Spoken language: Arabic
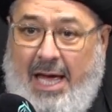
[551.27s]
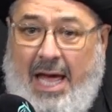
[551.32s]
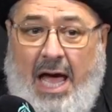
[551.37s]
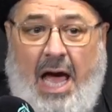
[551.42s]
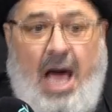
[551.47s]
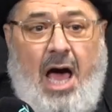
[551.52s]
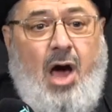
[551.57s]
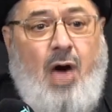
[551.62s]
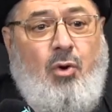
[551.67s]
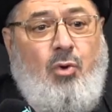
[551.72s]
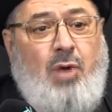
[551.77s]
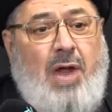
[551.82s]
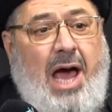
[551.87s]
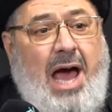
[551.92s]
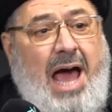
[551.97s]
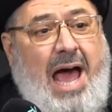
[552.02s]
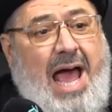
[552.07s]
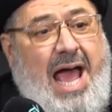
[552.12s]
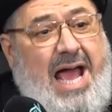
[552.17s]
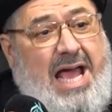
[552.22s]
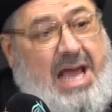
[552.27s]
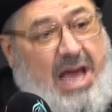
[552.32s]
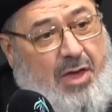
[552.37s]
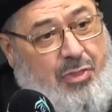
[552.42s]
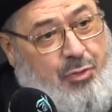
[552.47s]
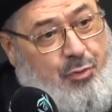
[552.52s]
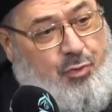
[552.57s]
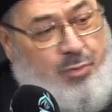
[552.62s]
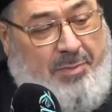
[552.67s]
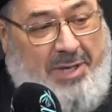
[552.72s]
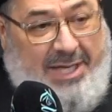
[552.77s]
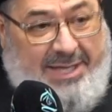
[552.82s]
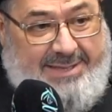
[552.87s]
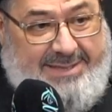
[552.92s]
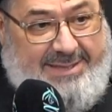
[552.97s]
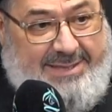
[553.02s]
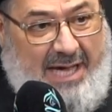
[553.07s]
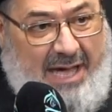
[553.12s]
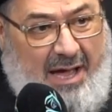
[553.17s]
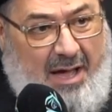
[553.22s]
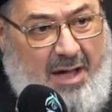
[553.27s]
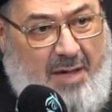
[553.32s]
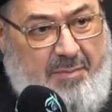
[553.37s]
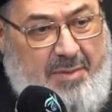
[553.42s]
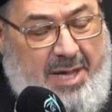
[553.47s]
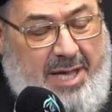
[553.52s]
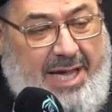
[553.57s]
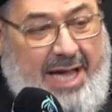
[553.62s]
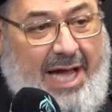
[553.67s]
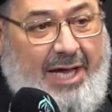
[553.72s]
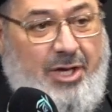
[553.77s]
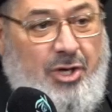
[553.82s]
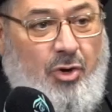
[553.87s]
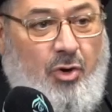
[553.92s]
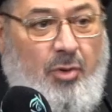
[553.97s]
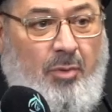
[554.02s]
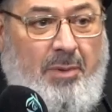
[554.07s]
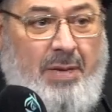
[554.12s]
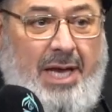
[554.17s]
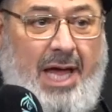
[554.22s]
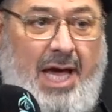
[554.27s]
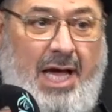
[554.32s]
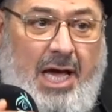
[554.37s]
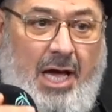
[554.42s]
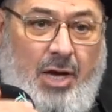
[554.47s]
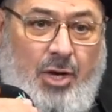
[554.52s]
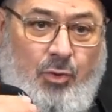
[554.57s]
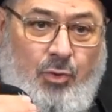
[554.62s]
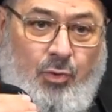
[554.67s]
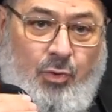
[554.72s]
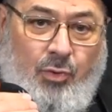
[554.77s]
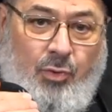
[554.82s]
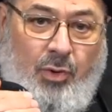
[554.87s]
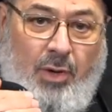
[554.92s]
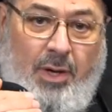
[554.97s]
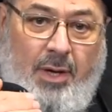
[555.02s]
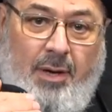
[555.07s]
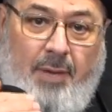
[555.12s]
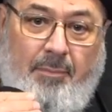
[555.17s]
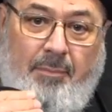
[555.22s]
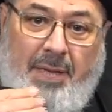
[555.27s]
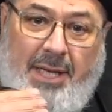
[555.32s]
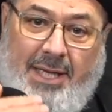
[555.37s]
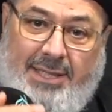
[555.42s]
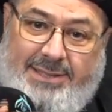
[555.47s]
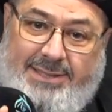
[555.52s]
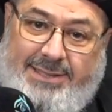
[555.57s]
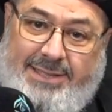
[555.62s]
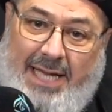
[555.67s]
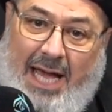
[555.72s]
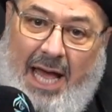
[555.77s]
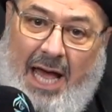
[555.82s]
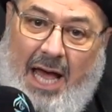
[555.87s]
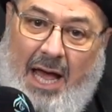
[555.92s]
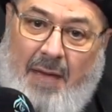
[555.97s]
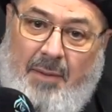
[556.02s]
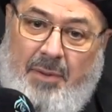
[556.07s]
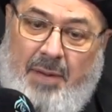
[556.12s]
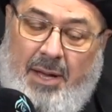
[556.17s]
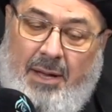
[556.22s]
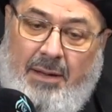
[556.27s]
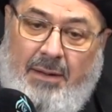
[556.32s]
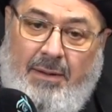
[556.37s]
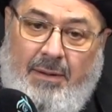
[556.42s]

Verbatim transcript: هؤلاء اخذوا من الصحابه يعني هم نقلوا من الصحابه